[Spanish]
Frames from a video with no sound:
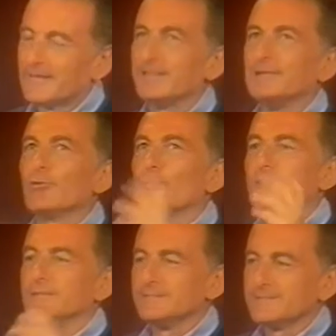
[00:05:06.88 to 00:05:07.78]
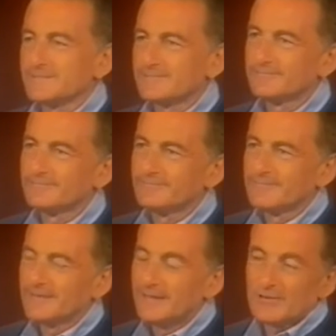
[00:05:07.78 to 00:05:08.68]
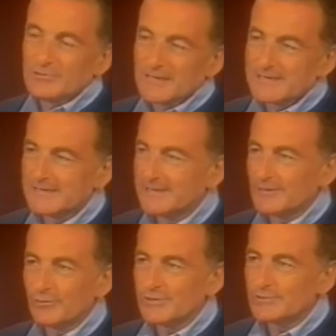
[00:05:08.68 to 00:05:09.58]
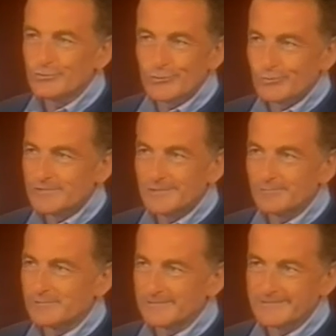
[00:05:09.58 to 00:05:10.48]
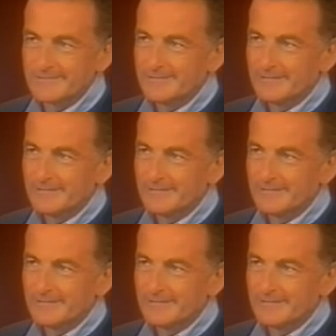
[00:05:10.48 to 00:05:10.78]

Grandilocuentes. Sí. Y las cosas que salen del corazón son muy simples.